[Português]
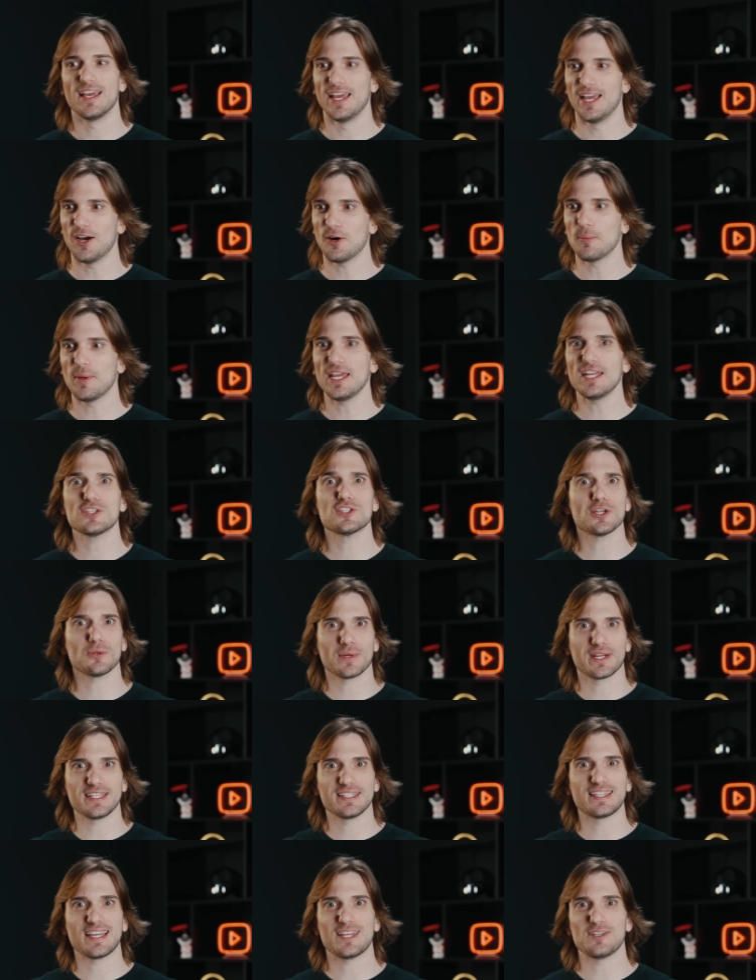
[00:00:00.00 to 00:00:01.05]
Realmente é um
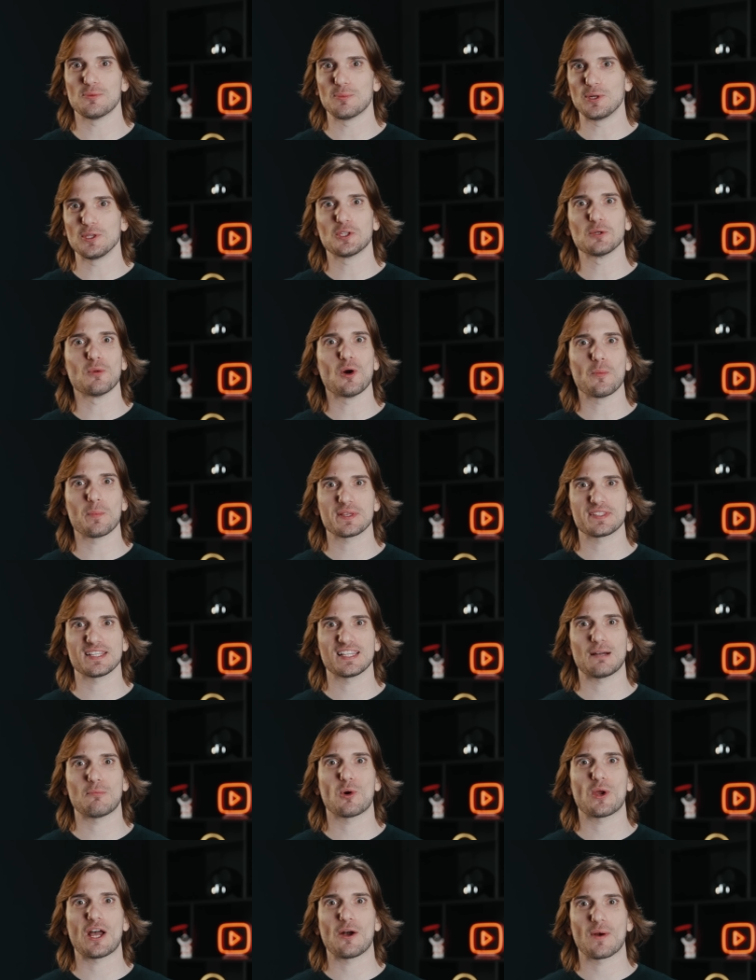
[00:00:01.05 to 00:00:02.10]
critério muito bom para se
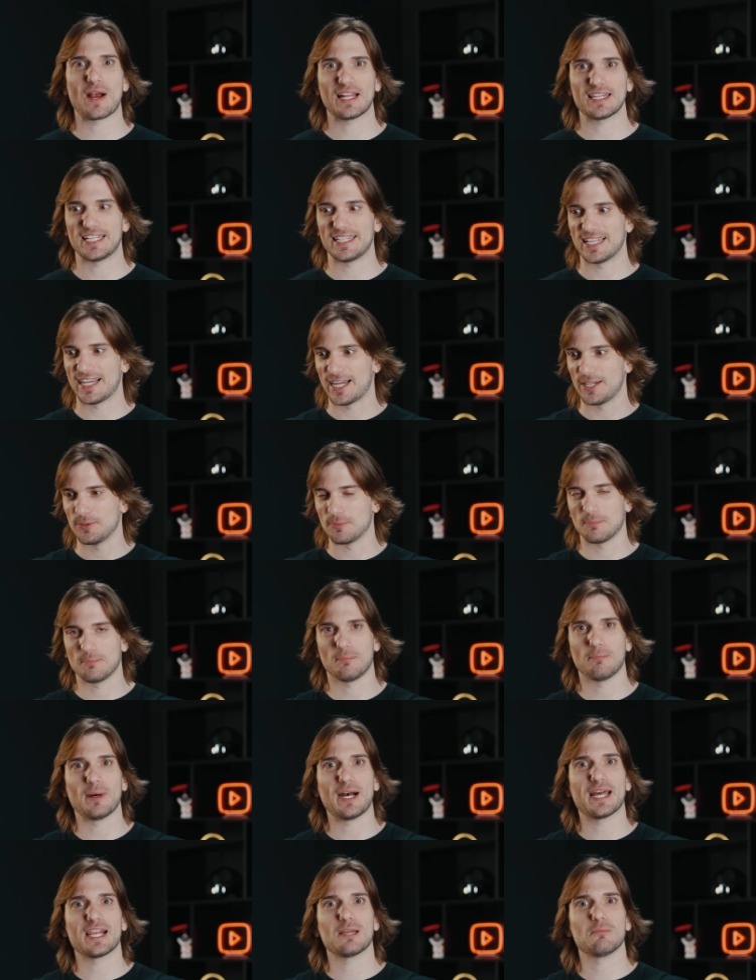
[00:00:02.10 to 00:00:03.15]
elaborar um calendário.
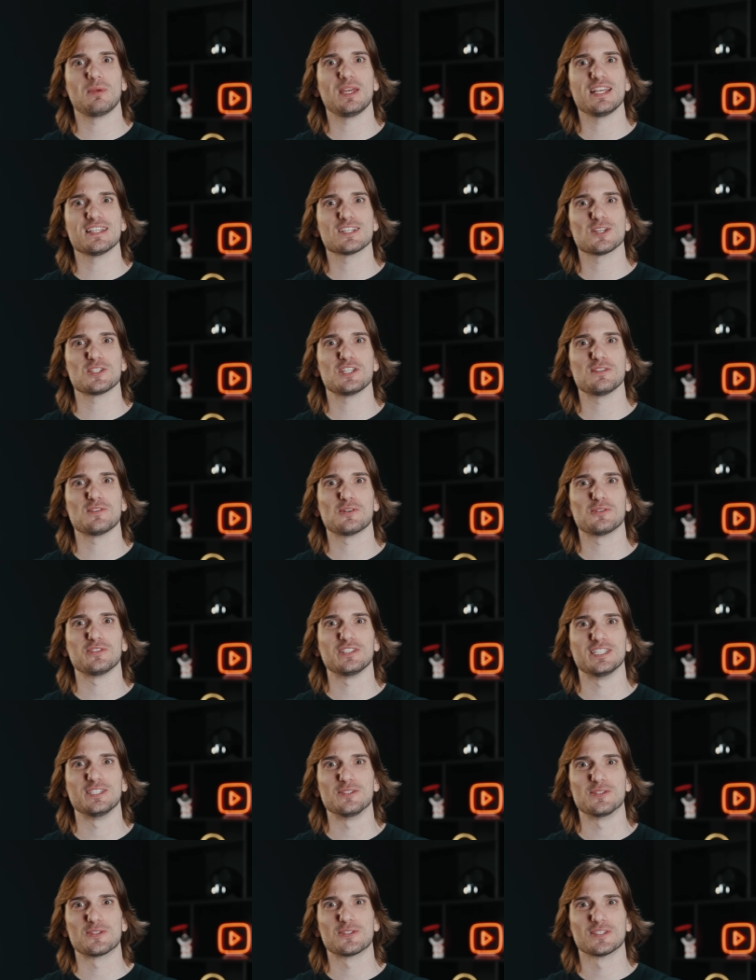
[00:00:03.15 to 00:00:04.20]
Parabéns aos
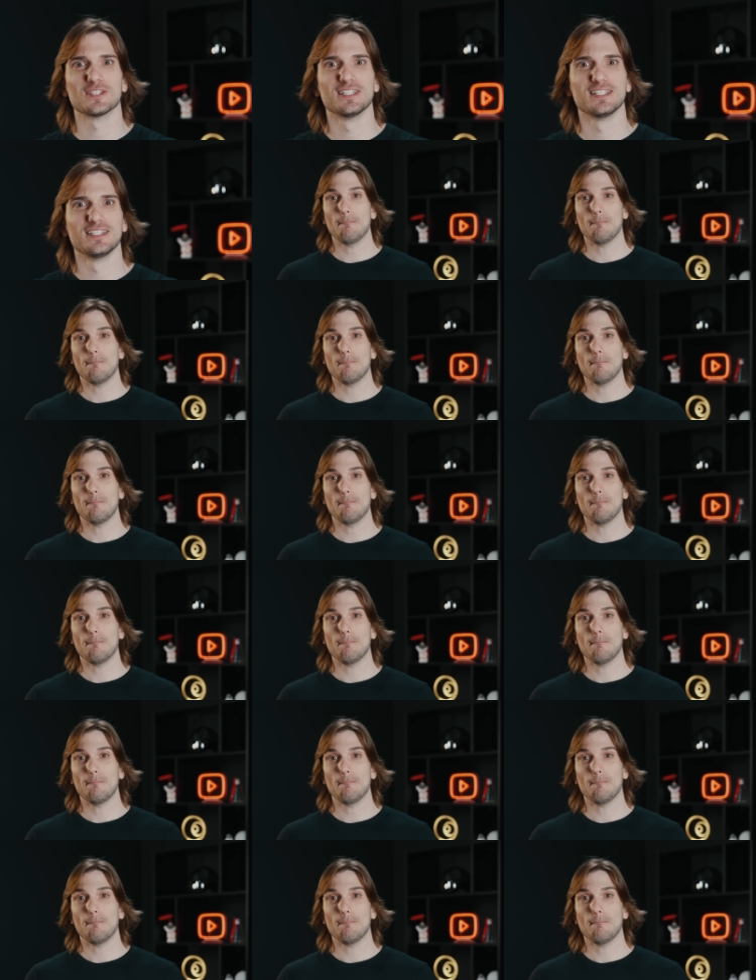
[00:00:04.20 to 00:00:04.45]
envolvidos.